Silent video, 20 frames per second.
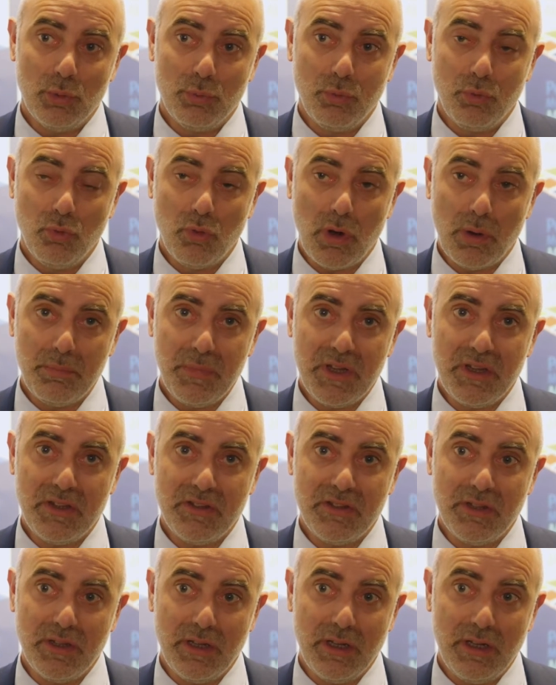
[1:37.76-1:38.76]
et de pouvoir
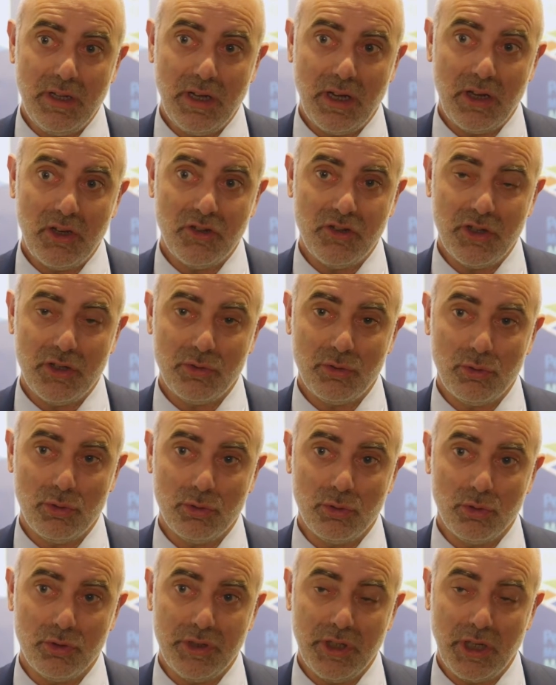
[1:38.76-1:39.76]
mixer les richesses de
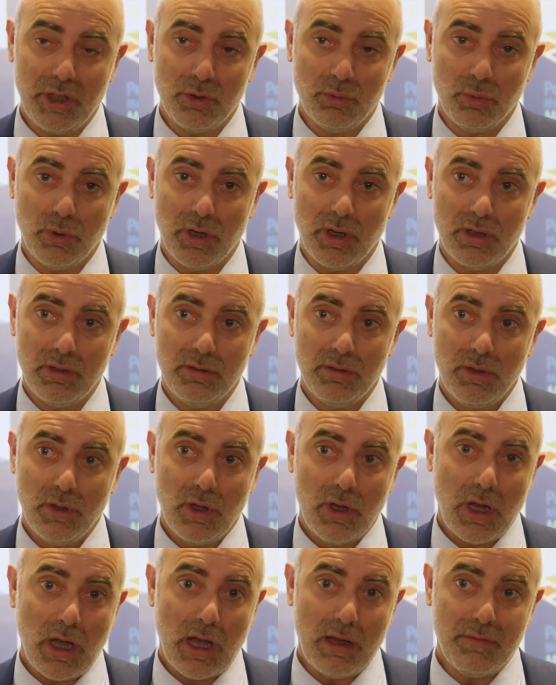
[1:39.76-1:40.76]
notre territoire
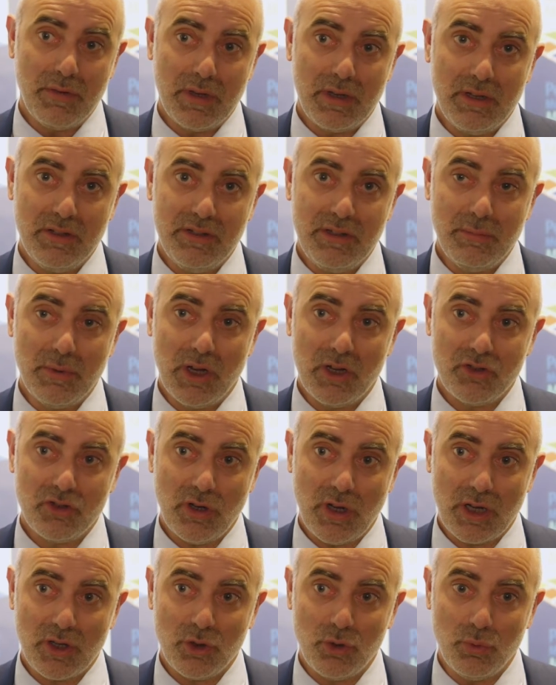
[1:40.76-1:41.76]
avec les
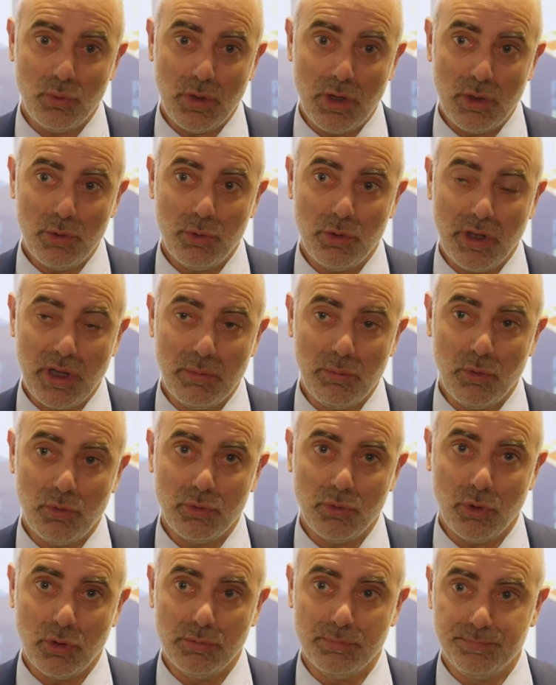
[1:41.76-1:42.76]
images actuelles de Game
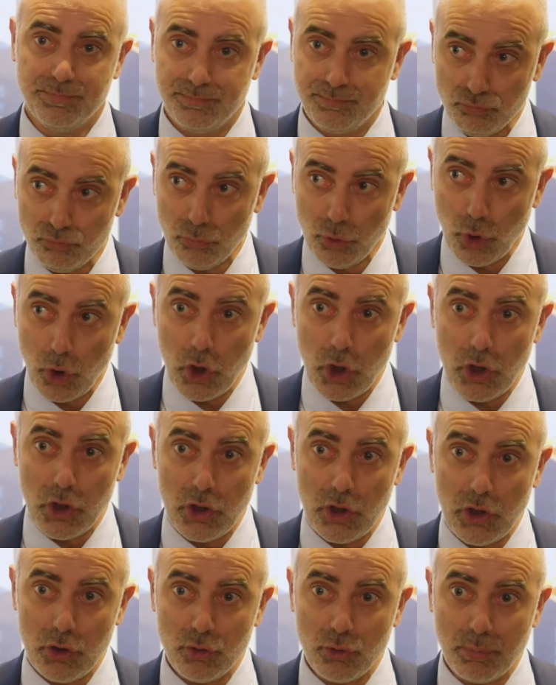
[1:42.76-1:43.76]
of Thrones.
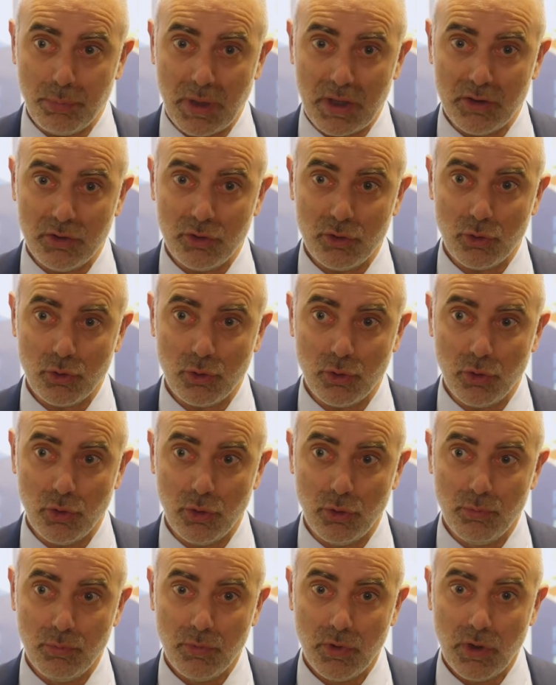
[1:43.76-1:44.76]
Et, et je pense
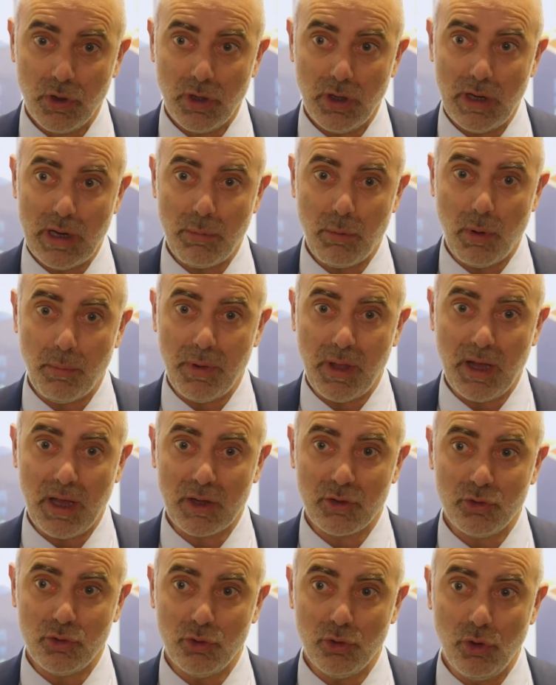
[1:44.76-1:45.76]
que la
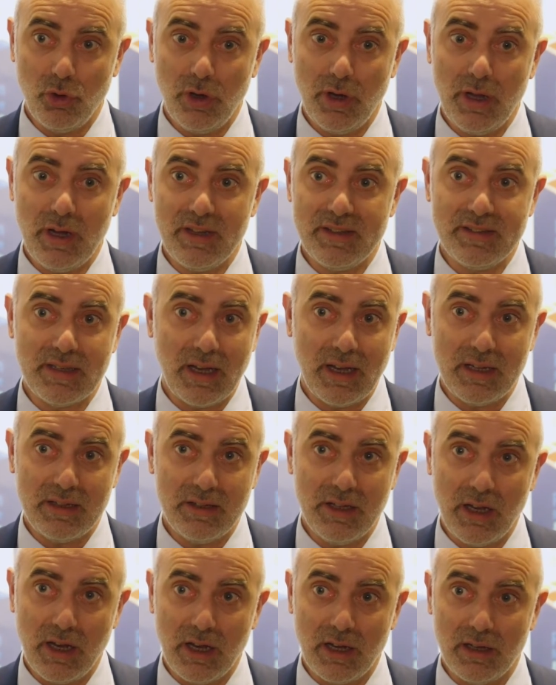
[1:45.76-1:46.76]
première action, elle
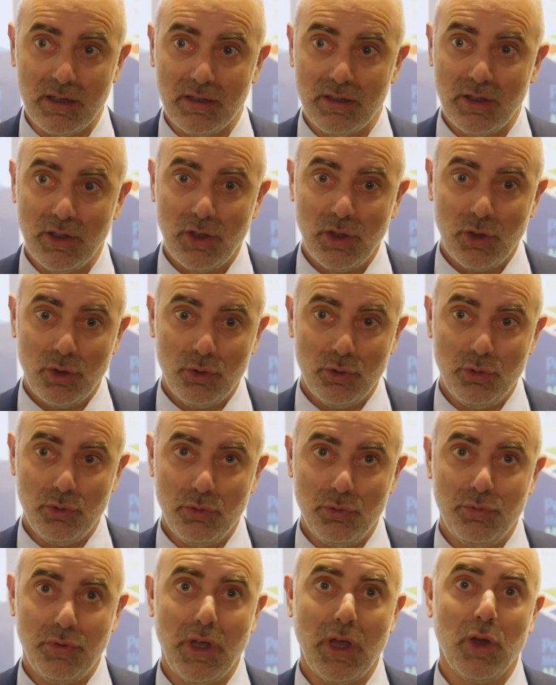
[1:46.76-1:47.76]
s'arrêtait là,
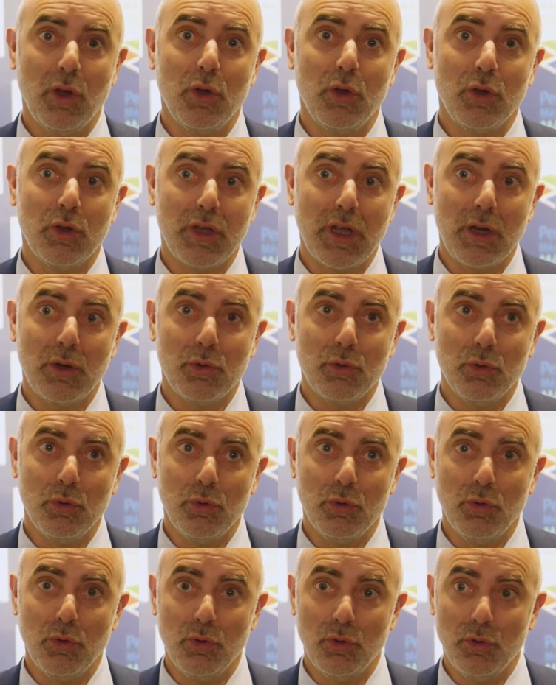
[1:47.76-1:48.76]
de faire euh,
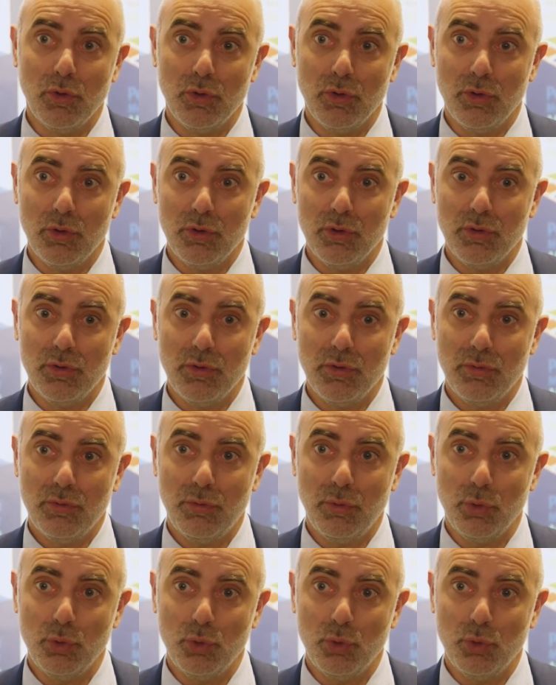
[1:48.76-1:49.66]
quelques